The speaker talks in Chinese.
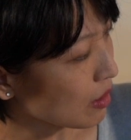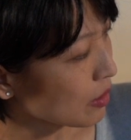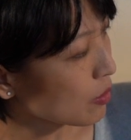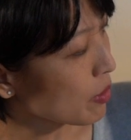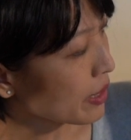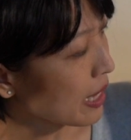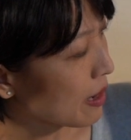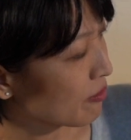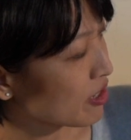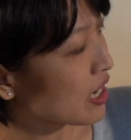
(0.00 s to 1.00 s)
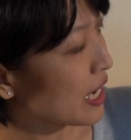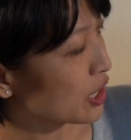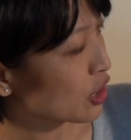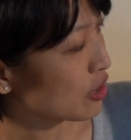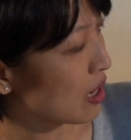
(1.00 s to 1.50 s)
因为他非常爱
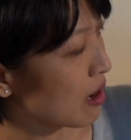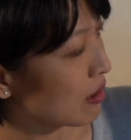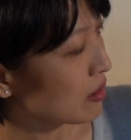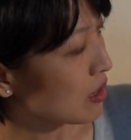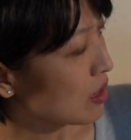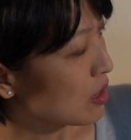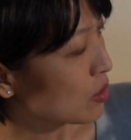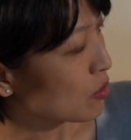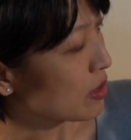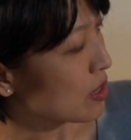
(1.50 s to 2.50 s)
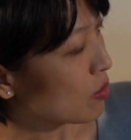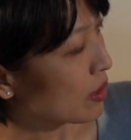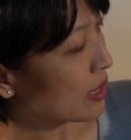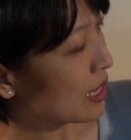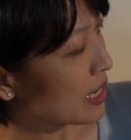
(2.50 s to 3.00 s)
吃糖。所以我
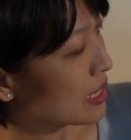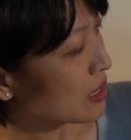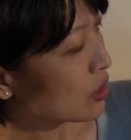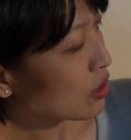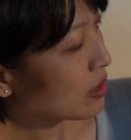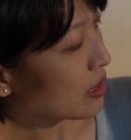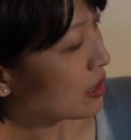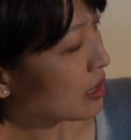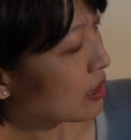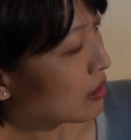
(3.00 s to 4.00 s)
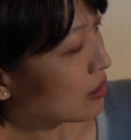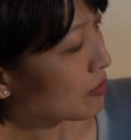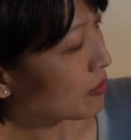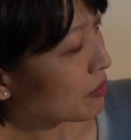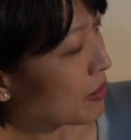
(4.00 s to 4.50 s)
跟他一起设定了一
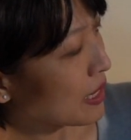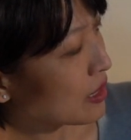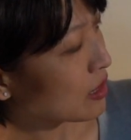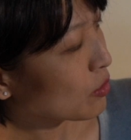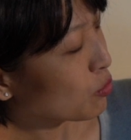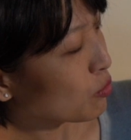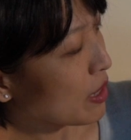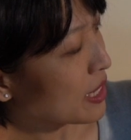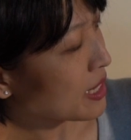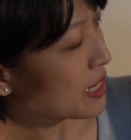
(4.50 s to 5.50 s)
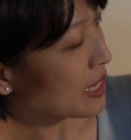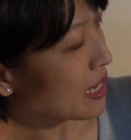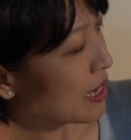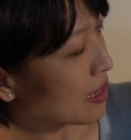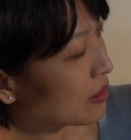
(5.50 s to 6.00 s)
个，把这个图案剪
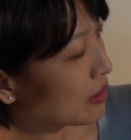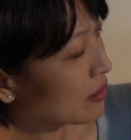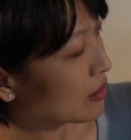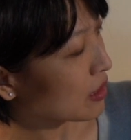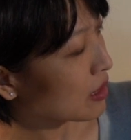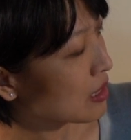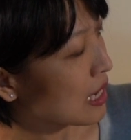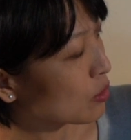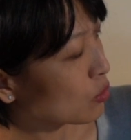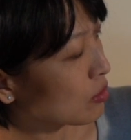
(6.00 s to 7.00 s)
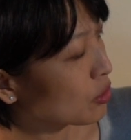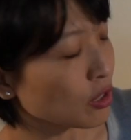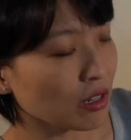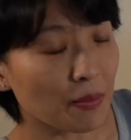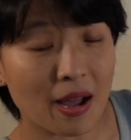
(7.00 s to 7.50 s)
下来，跟他说 s
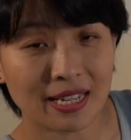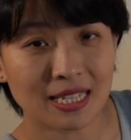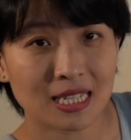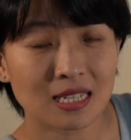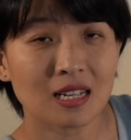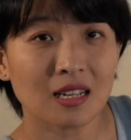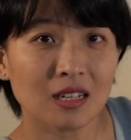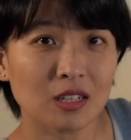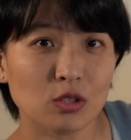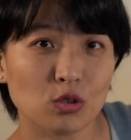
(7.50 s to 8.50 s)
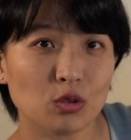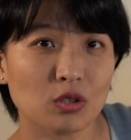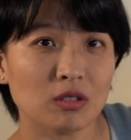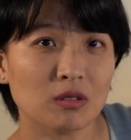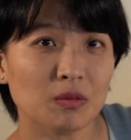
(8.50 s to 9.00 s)
h o g o Bites”，就
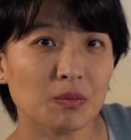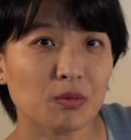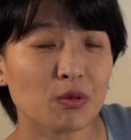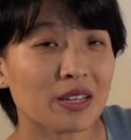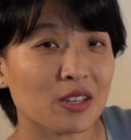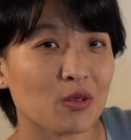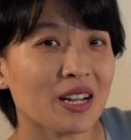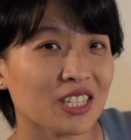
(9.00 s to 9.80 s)
是不管你多爱